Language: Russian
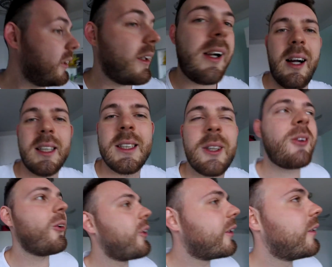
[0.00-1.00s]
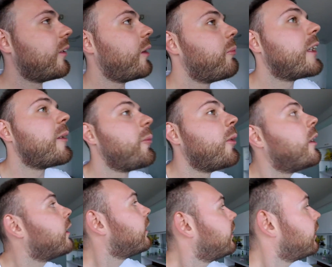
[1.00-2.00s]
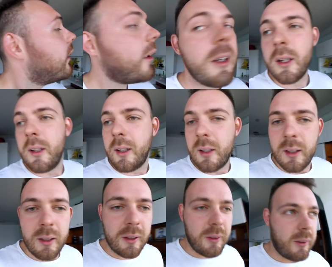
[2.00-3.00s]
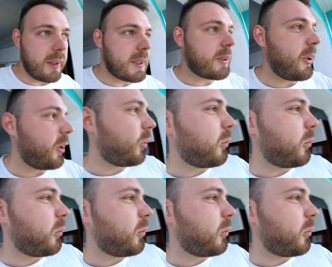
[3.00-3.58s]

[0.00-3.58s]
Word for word: не как декор, но об этом история